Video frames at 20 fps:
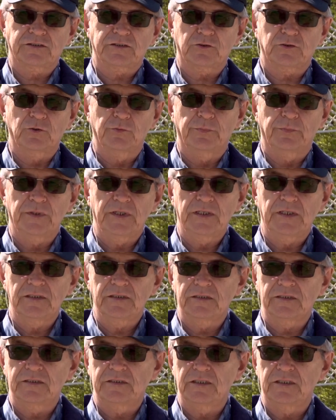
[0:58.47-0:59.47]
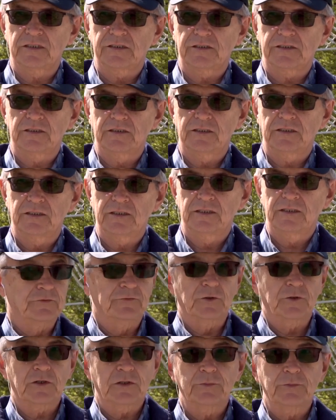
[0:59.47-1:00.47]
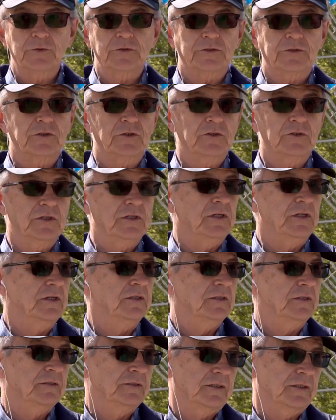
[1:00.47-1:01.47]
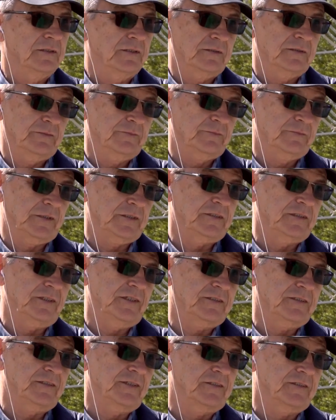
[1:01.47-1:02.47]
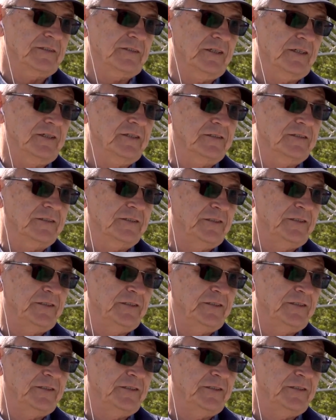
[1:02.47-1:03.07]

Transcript: скупые, сдержанные. Двор обустроили, подъезды остались